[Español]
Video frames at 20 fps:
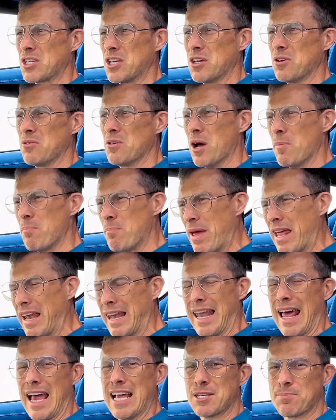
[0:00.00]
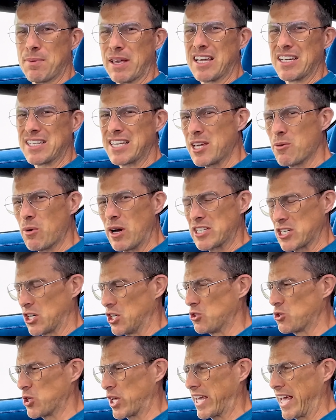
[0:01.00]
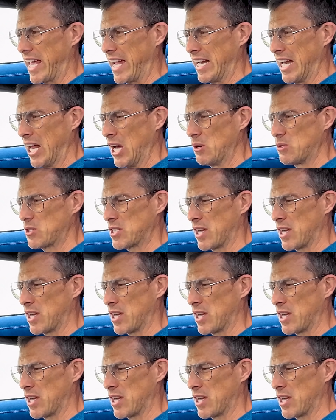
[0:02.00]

un poco menos porque él pesa 100 kilos, así que